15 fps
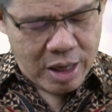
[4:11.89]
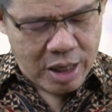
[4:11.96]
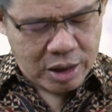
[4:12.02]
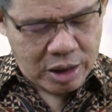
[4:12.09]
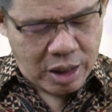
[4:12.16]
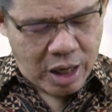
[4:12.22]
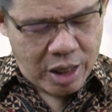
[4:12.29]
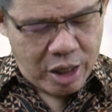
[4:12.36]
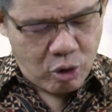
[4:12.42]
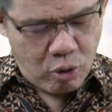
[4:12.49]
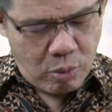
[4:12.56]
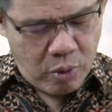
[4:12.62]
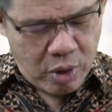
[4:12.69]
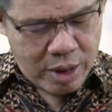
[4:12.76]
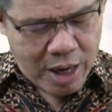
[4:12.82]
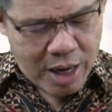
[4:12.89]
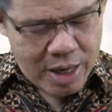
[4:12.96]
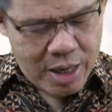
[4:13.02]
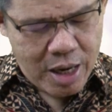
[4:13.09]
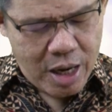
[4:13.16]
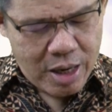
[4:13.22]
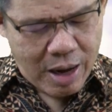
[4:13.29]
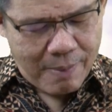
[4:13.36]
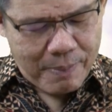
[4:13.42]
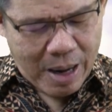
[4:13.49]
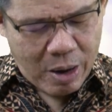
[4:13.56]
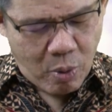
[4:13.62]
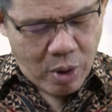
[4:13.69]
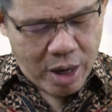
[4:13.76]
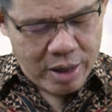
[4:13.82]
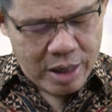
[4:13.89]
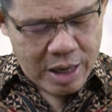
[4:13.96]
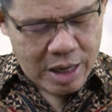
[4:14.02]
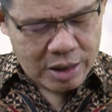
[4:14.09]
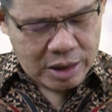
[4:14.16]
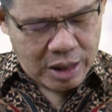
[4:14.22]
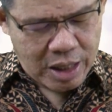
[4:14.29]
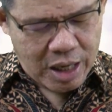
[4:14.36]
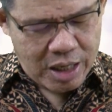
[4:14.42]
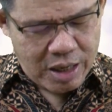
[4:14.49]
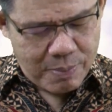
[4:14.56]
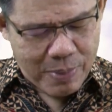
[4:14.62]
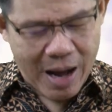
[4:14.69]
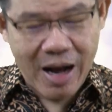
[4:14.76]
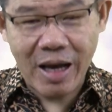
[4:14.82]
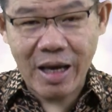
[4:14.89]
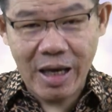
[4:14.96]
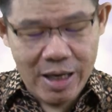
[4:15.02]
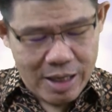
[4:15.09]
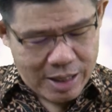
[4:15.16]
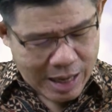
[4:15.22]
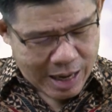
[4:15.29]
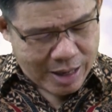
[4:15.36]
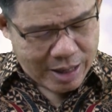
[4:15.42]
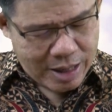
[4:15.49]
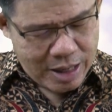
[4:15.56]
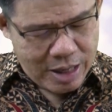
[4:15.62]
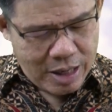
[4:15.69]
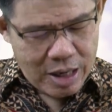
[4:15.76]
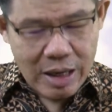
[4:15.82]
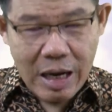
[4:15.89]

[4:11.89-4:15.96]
ia telah dikuburkan dan bahwa ia telah dibangkitkan.